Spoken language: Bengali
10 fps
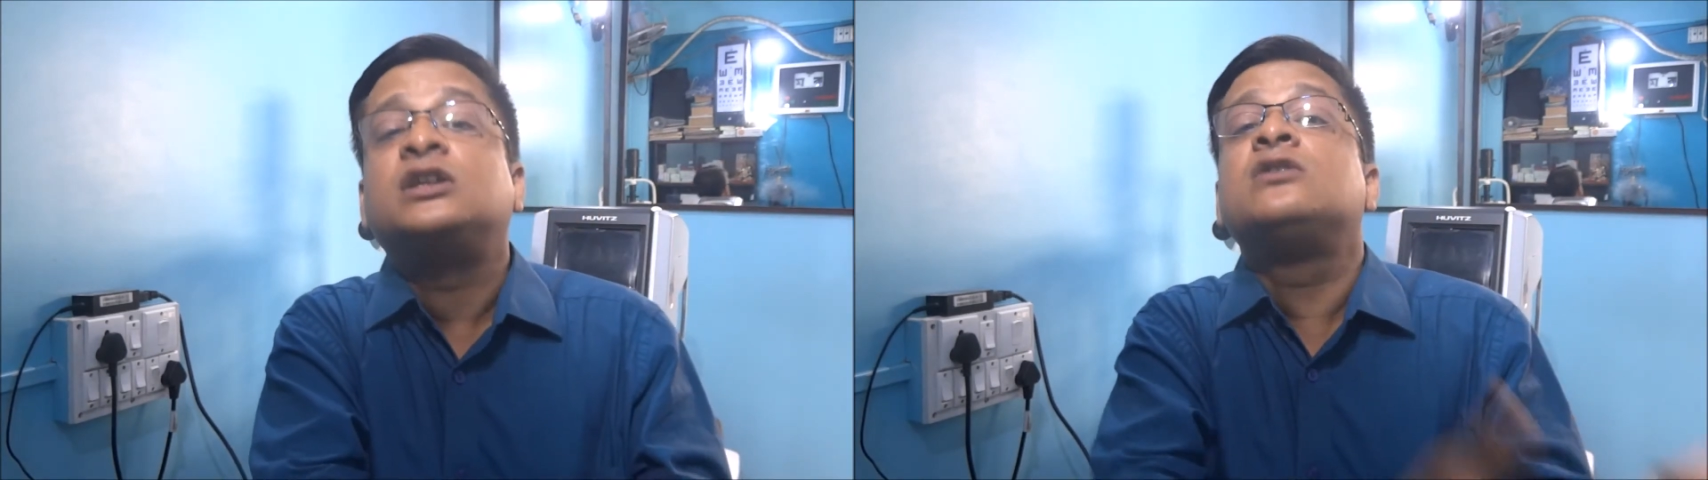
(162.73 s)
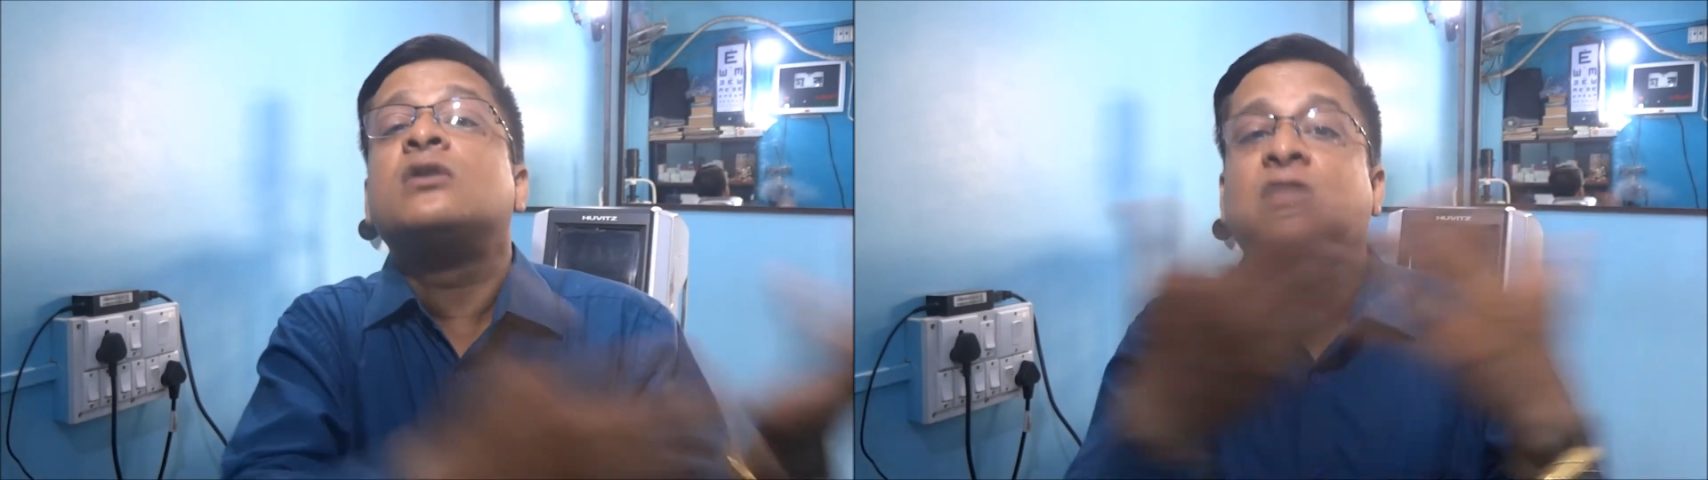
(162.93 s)

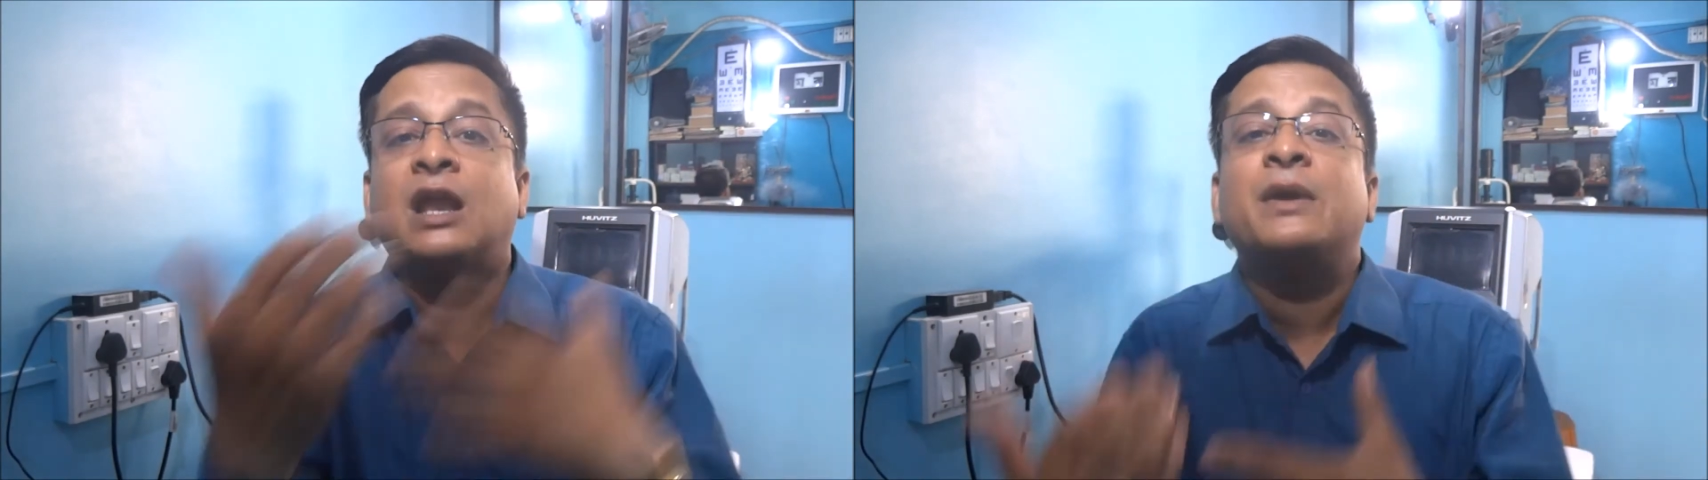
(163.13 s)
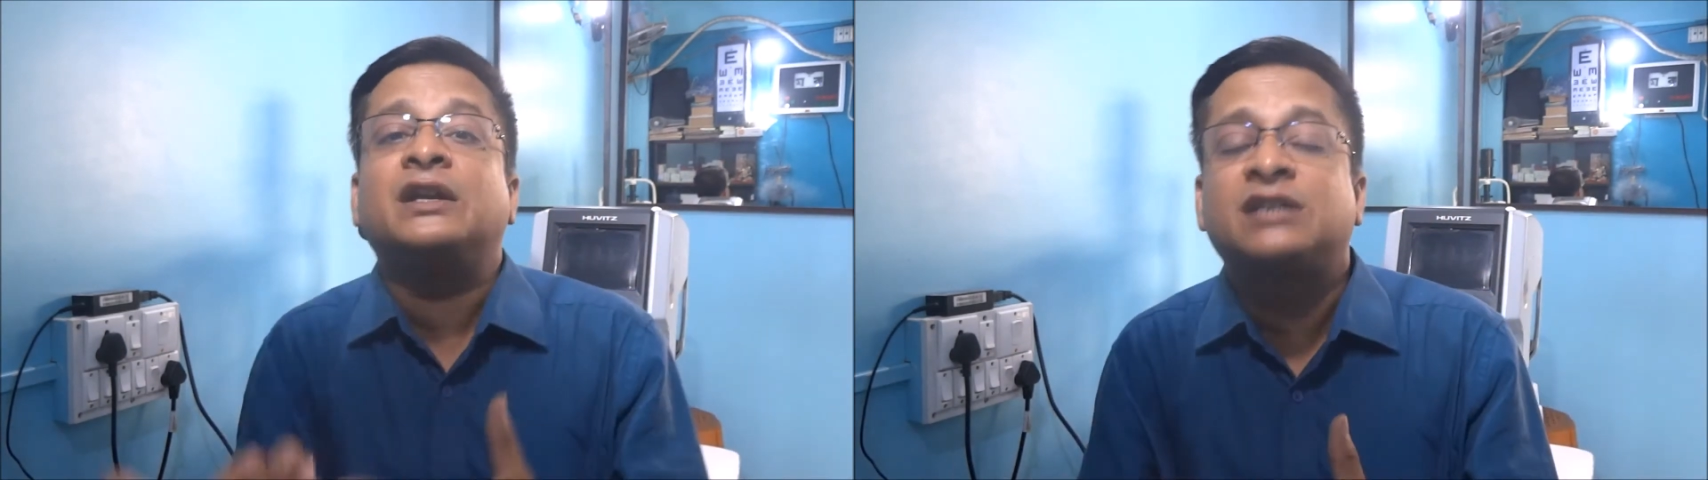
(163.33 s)
ঠিক নয়
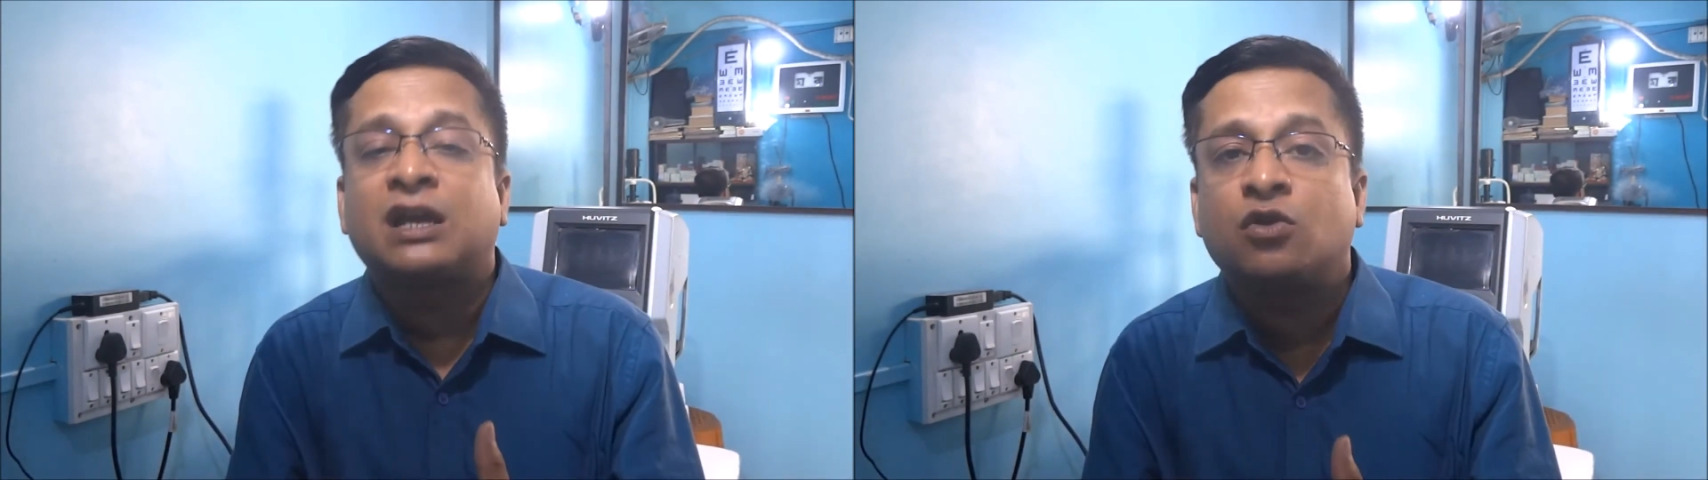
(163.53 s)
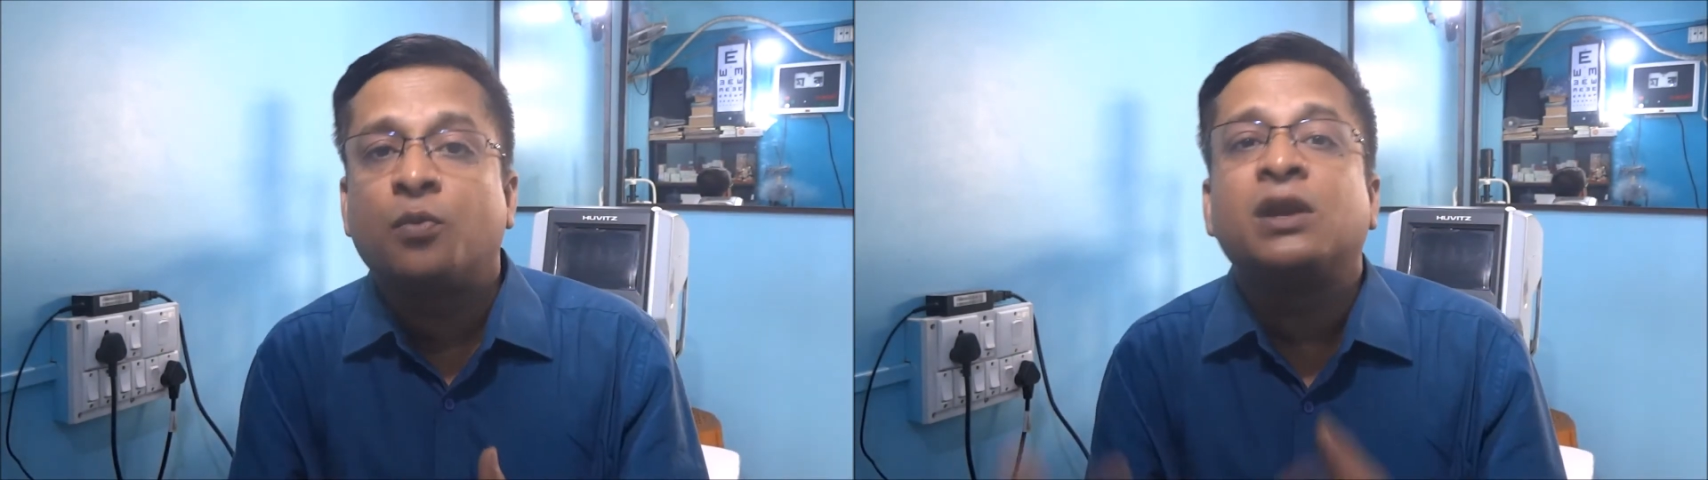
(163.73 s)
তাহলে আমি একটা
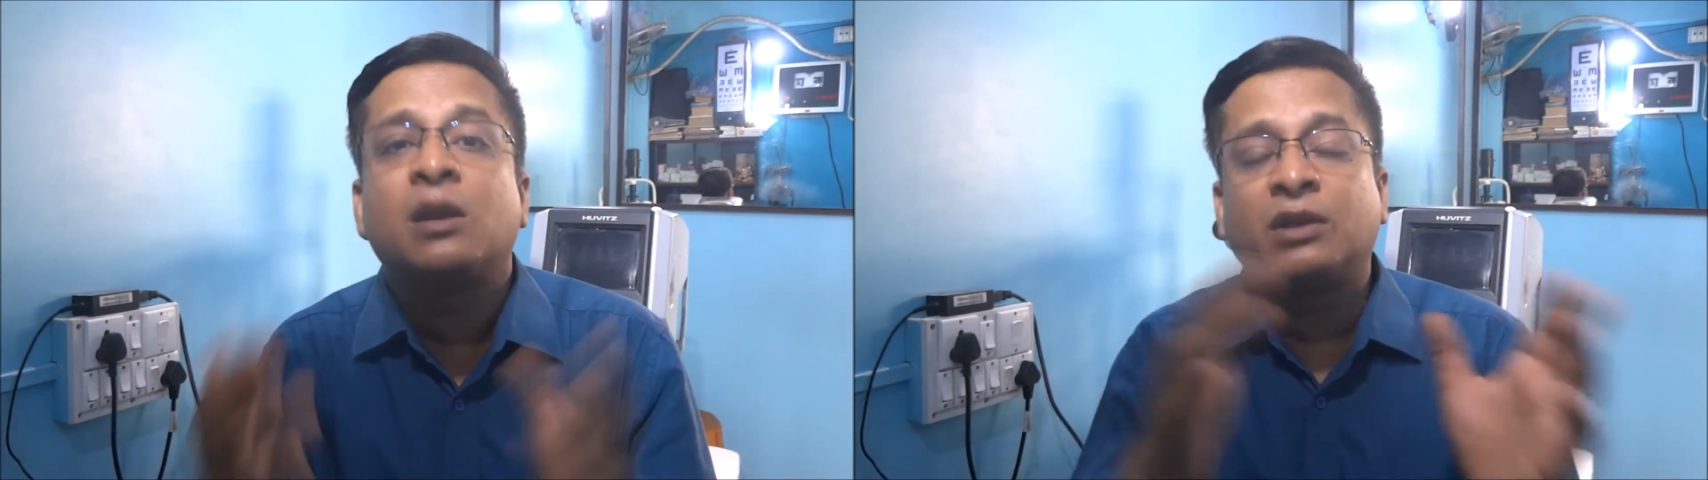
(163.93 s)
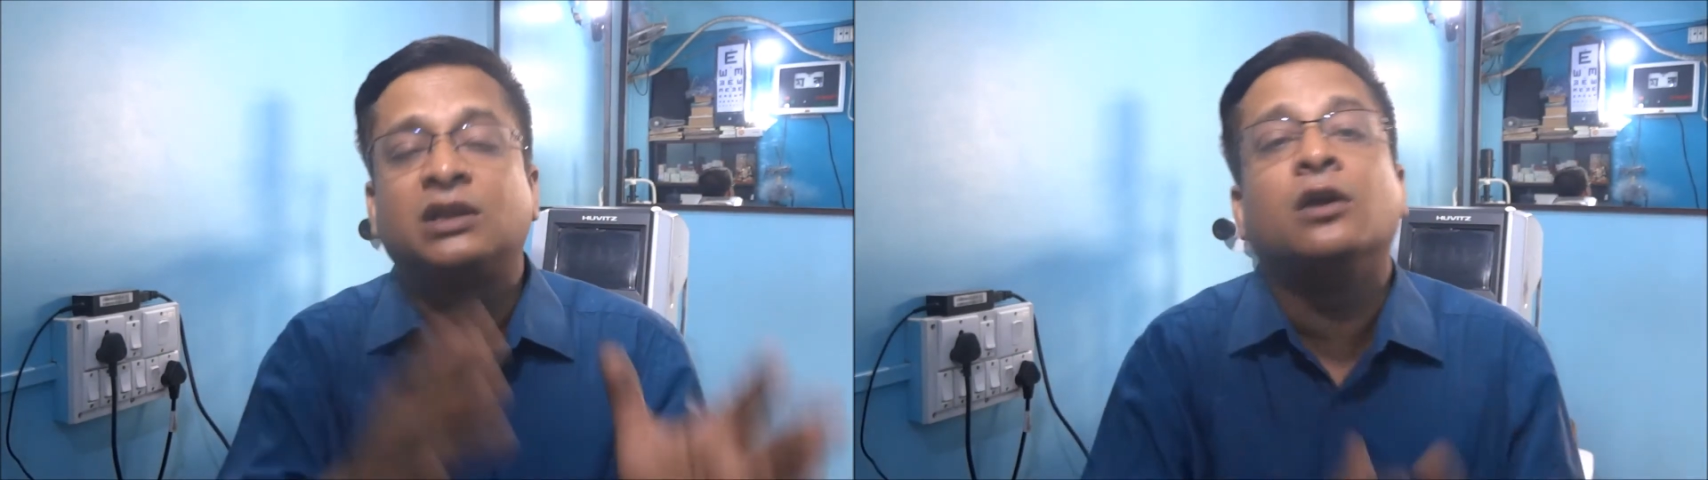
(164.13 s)
সেকেন্ড
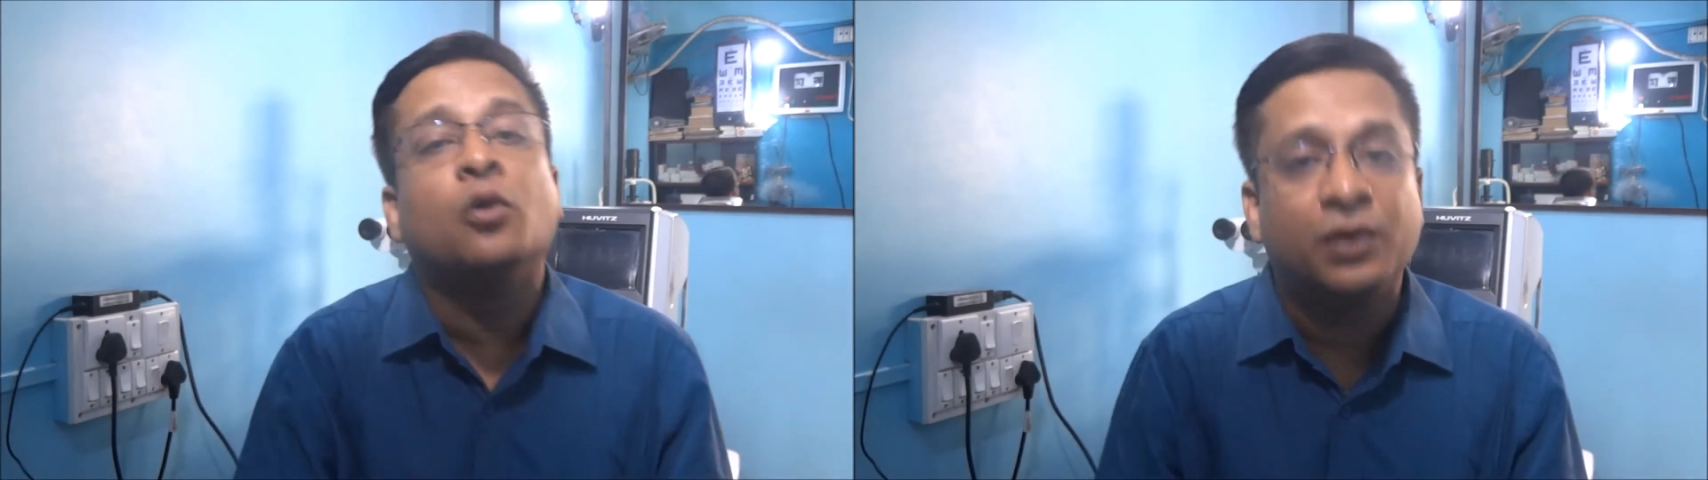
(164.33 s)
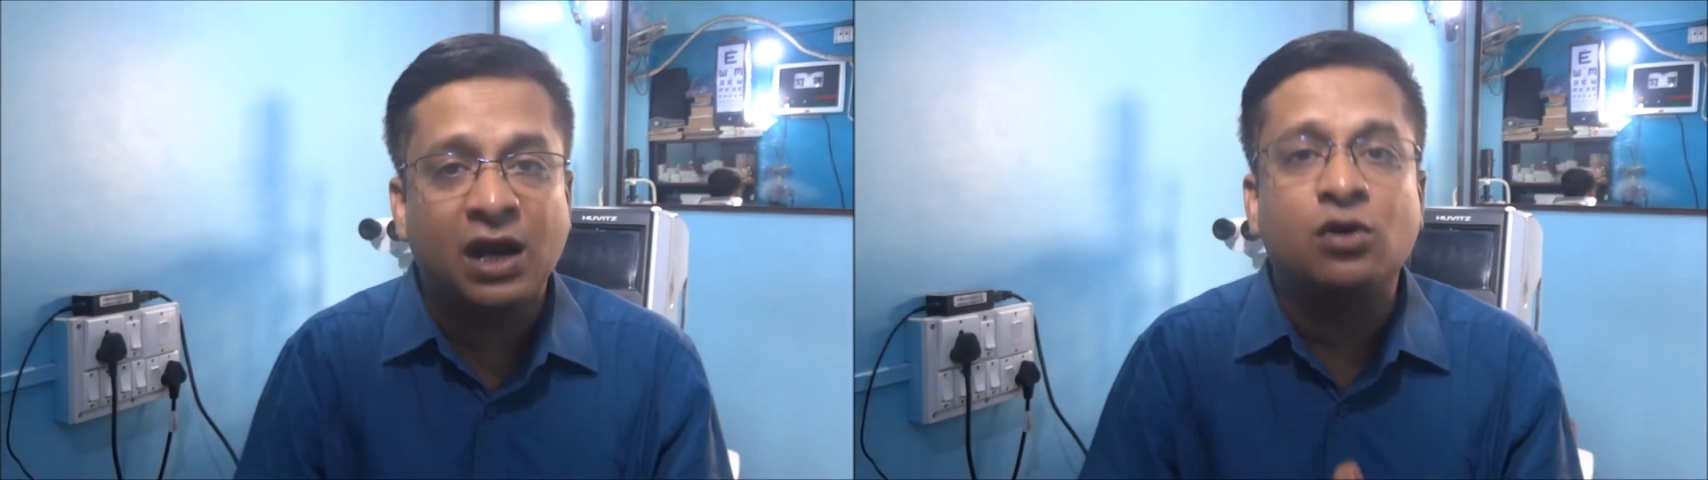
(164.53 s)
ওপিনিয়ন বা থার্ড
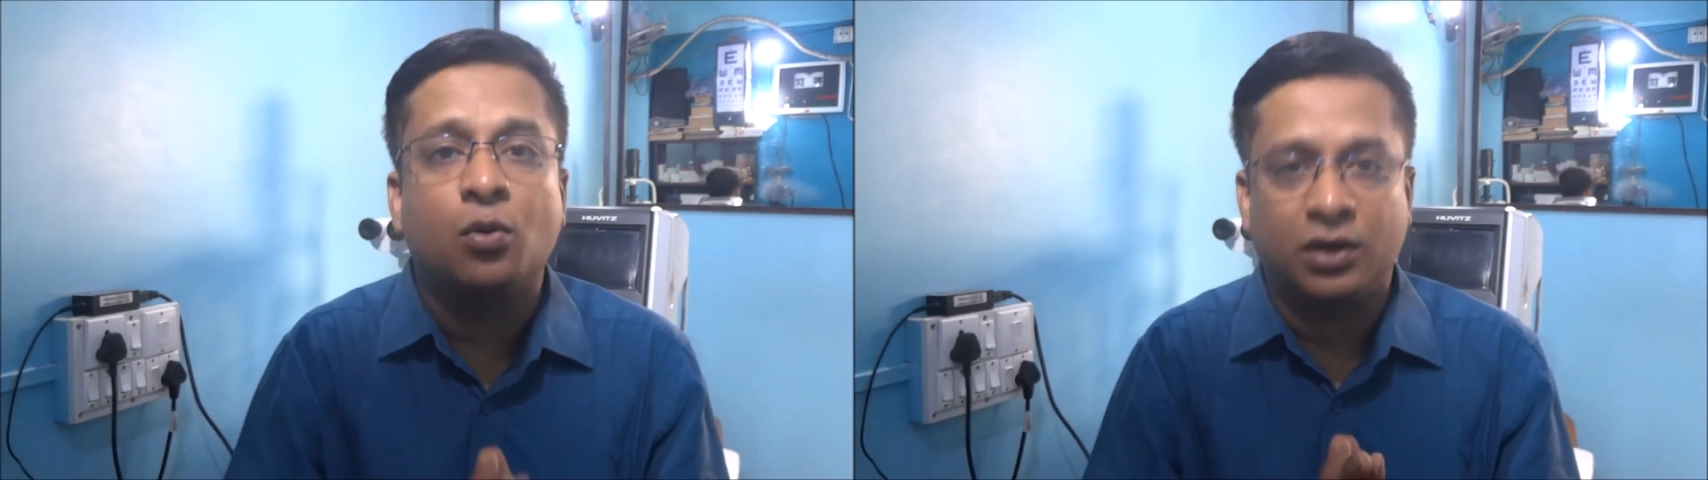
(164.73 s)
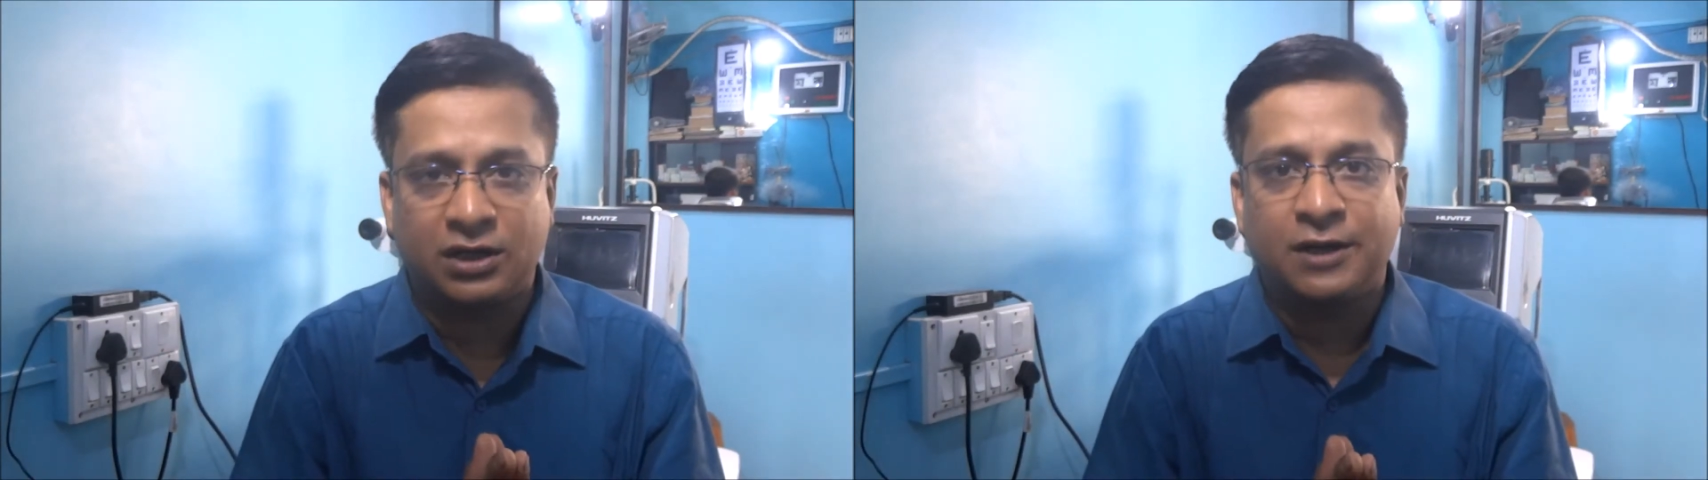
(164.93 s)
ওপিনিয়ন নেবো